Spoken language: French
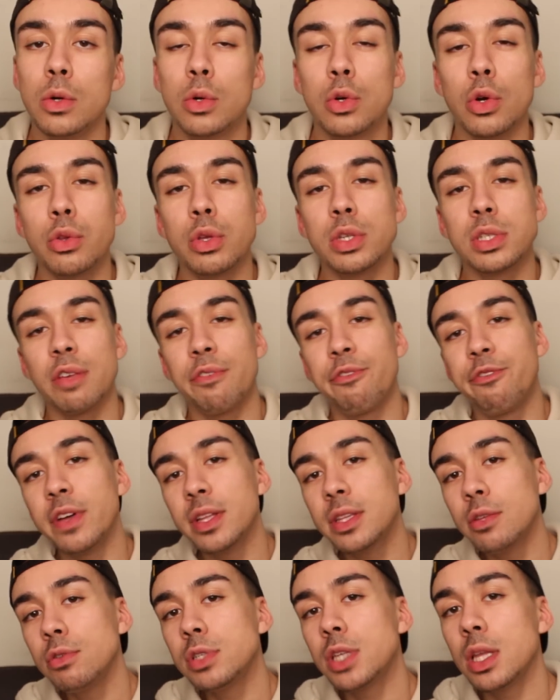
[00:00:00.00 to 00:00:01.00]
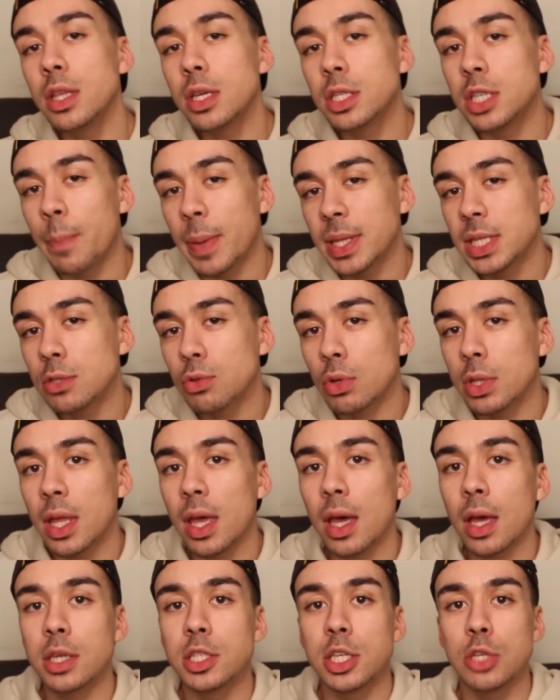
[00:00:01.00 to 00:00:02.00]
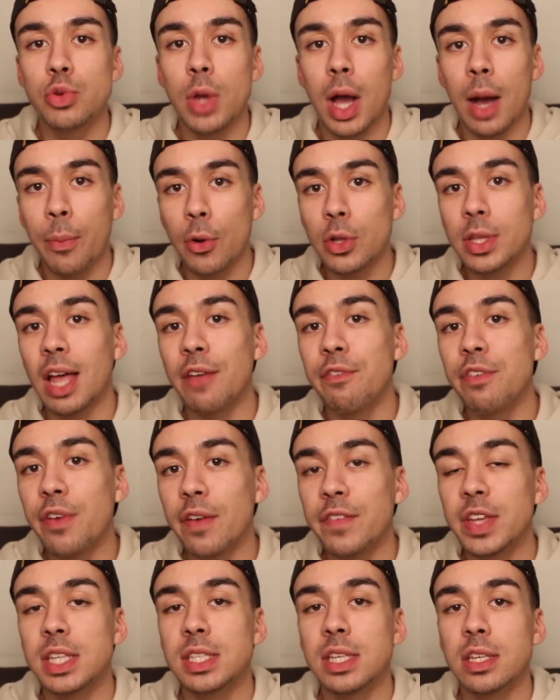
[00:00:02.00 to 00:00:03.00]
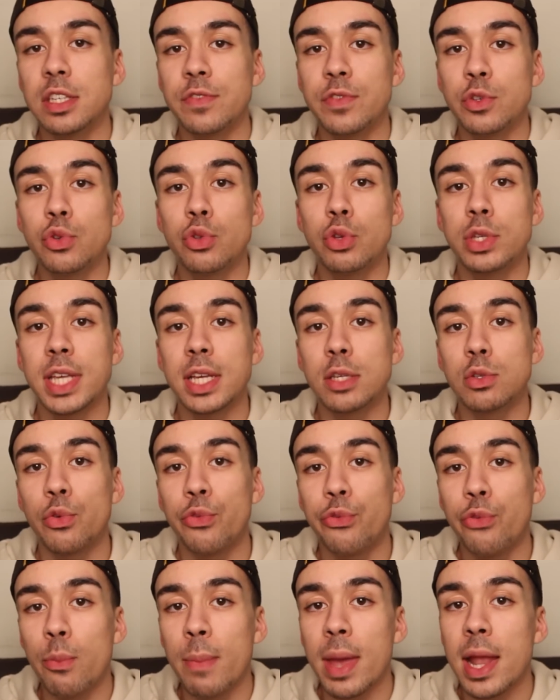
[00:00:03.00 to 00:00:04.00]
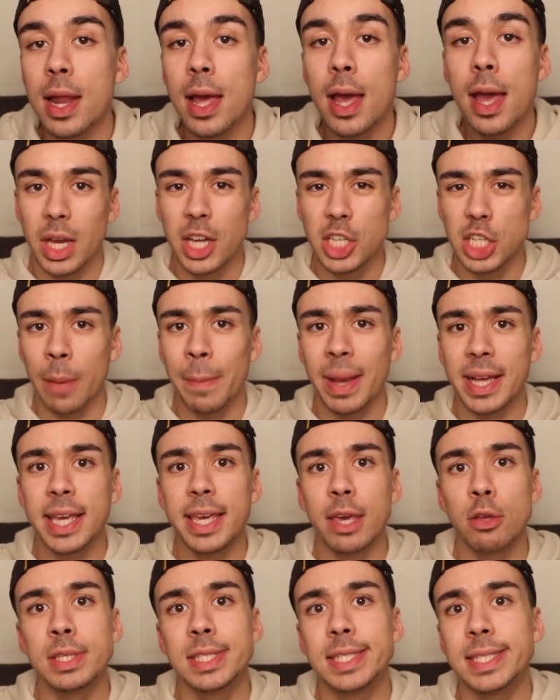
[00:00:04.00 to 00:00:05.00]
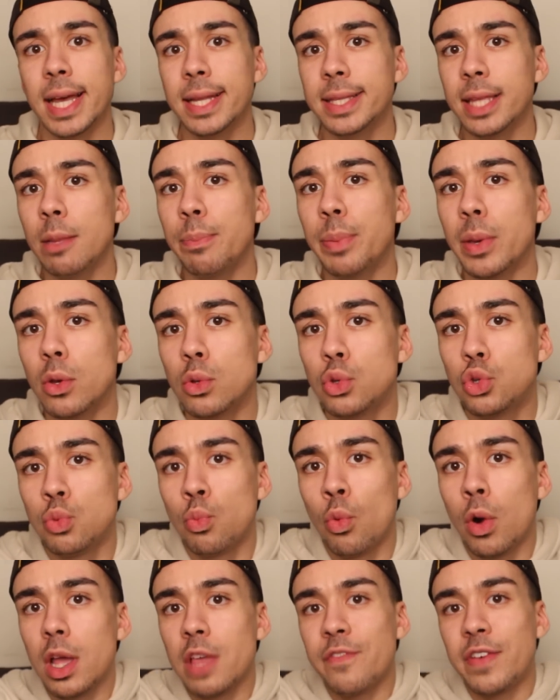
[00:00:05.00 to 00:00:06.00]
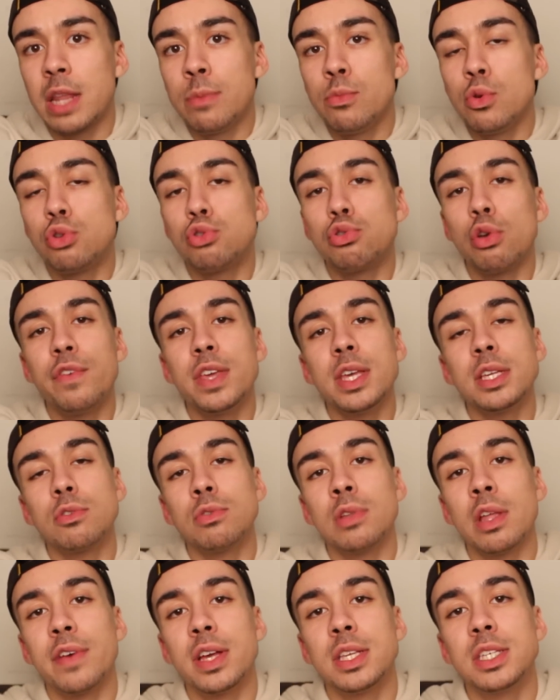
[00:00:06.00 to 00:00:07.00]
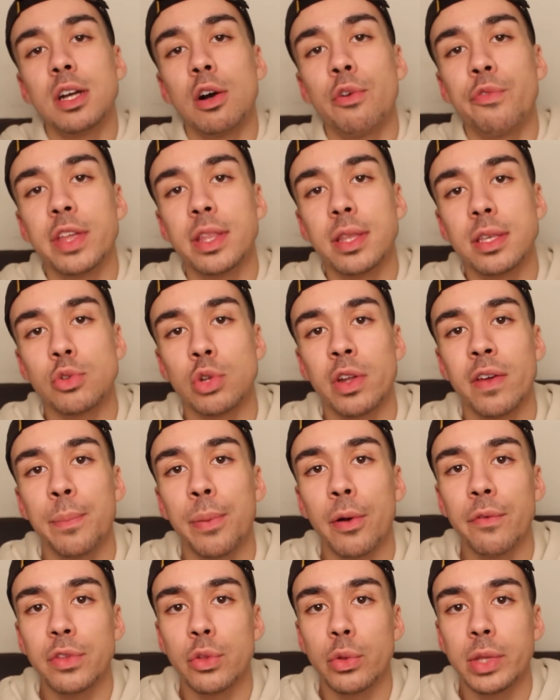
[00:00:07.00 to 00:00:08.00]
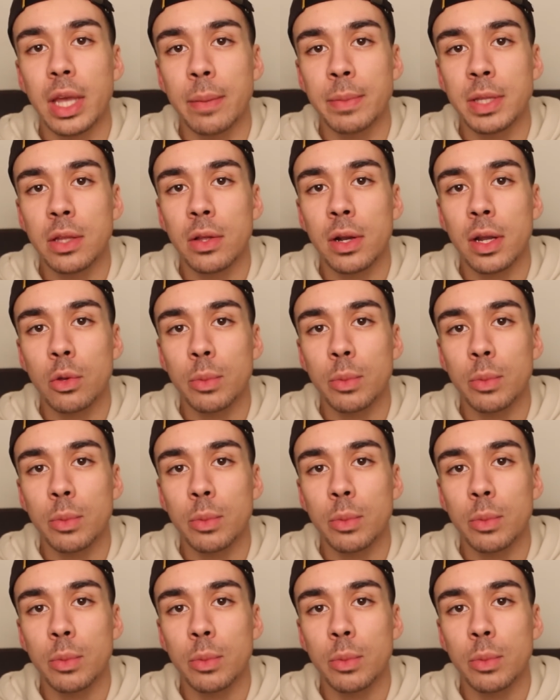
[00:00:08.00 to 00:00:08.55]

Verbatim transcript: au cours de ces 21 années que j'ai passées sur Terre, j'ai dû apprendre à vivre avec des individus de sexe femelle. Et j'ai remarqué qu'à une certaine période du mois, il valait mieux surveiller ce qu'on avait à dire en fait si on n'avait pas envie de terminer dans la